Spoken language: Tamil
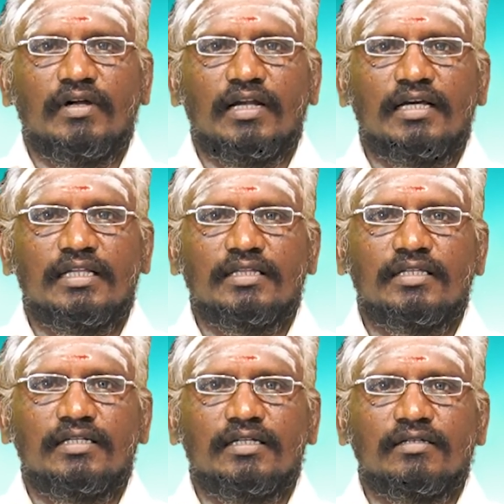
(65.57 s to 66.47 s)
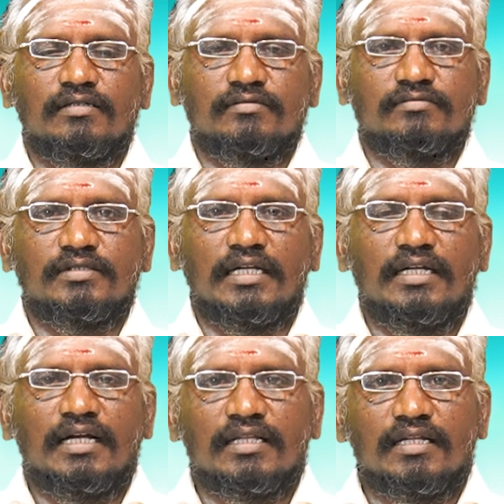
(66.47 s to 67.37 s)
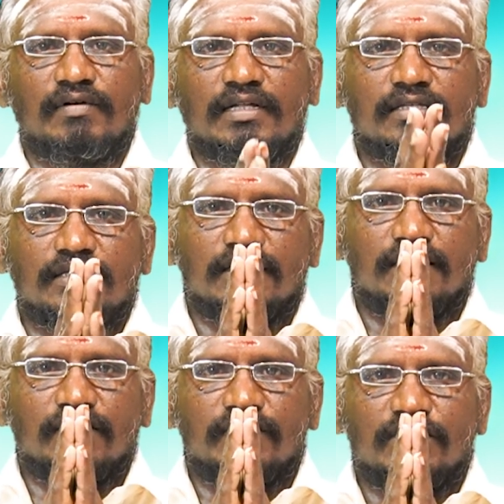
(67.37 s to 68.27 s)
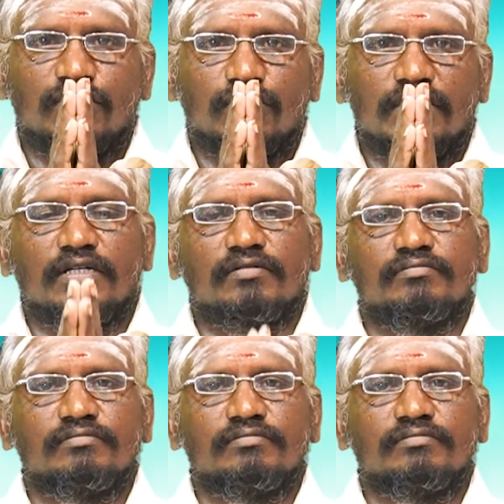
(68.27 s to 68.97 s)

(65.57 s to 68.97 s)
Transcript: வேலாயுதத்தின் நன்றி கலந்த வணக்கத்துக்கு தெரிவித்து கொண்டு